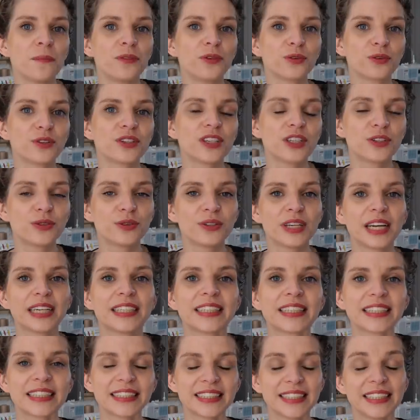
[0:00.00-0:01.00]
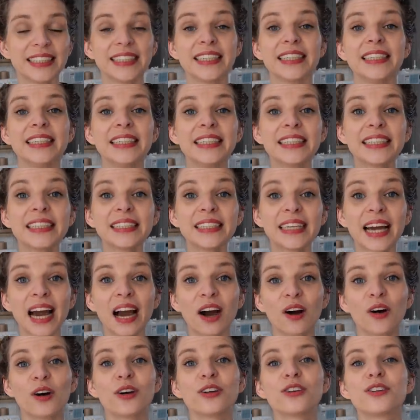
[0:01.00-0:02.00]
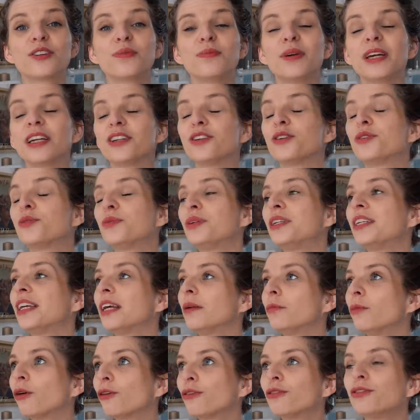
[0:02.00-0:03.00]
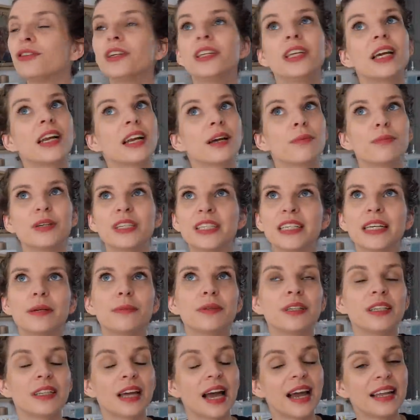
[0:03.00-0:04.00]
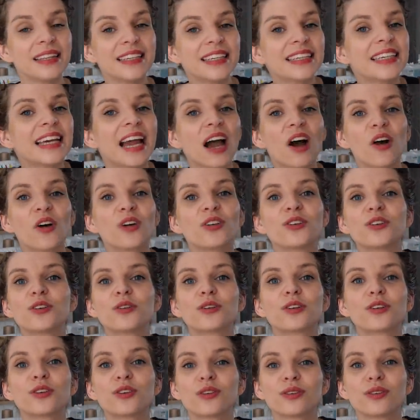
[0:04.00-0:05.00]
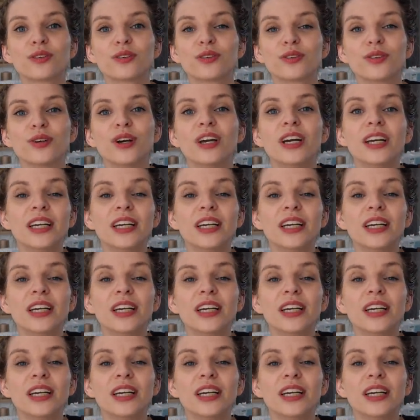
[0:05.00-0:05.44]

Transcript: Donc c'est une actrice des années 40. Mais je suis tellement fidèle à mes années 40 que